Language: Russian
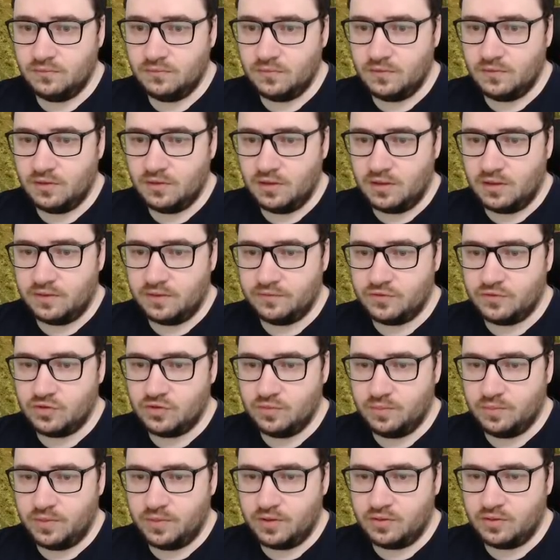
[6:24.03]
А в чем
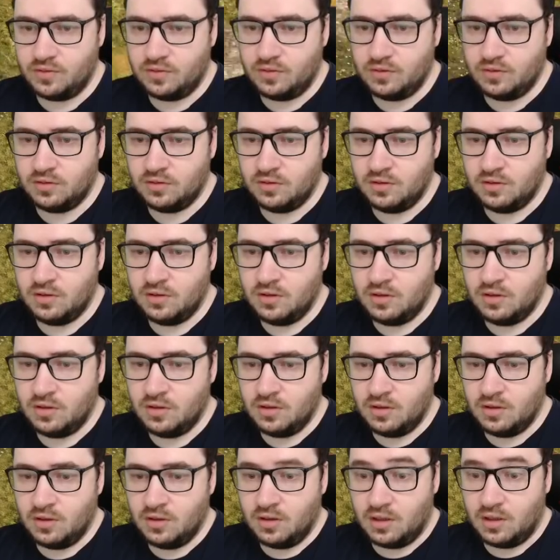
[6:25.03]
прикол?
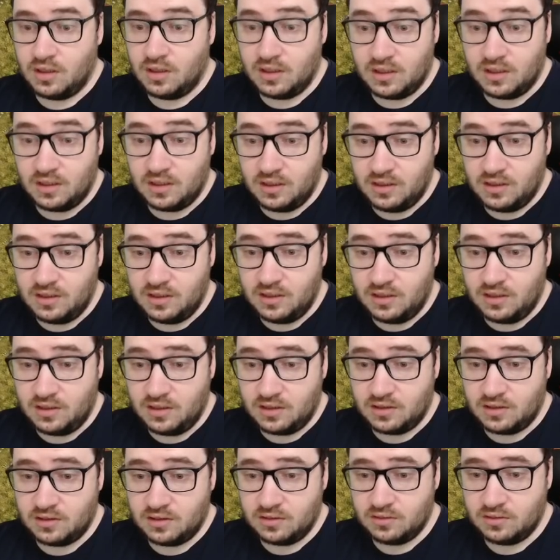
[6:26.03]

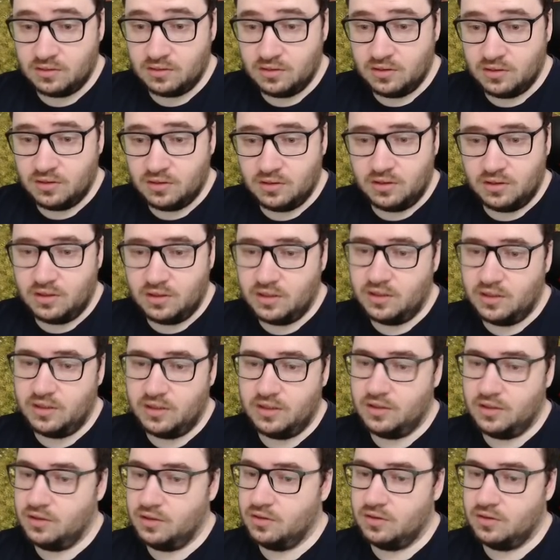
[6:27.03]
А, -а,
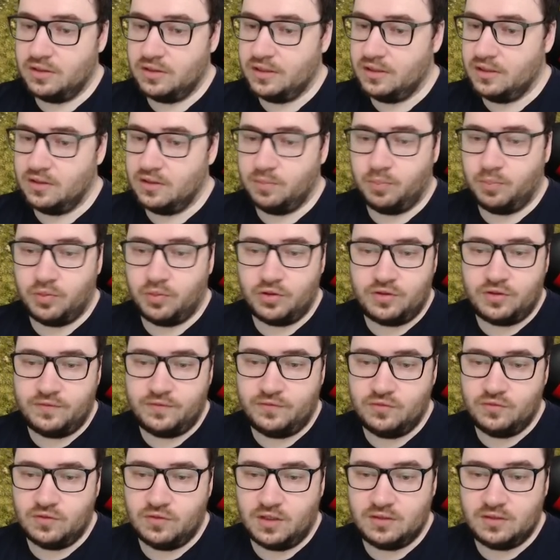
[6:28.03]
-а. против
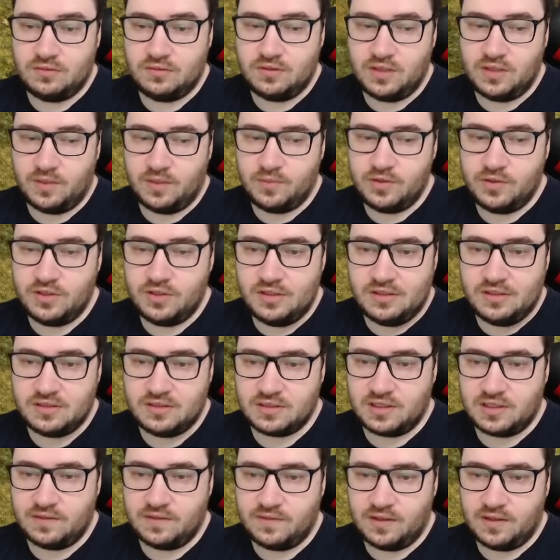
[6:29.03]
Нуаду я бы не
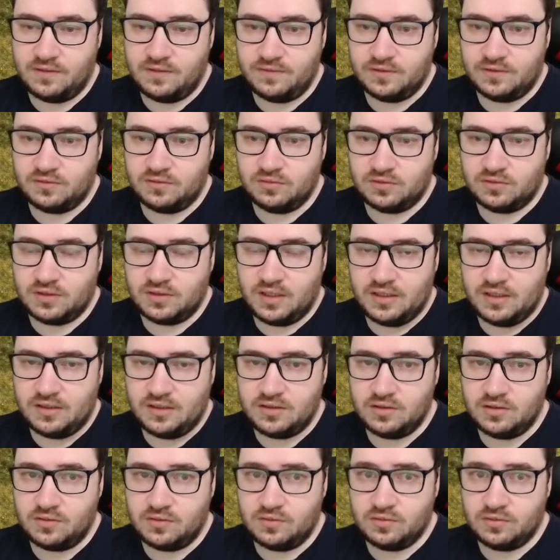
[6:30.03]
рисковал в эту
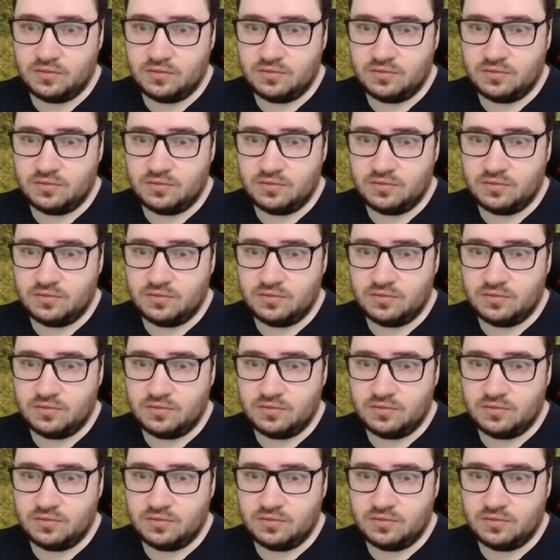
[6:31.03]
тактику.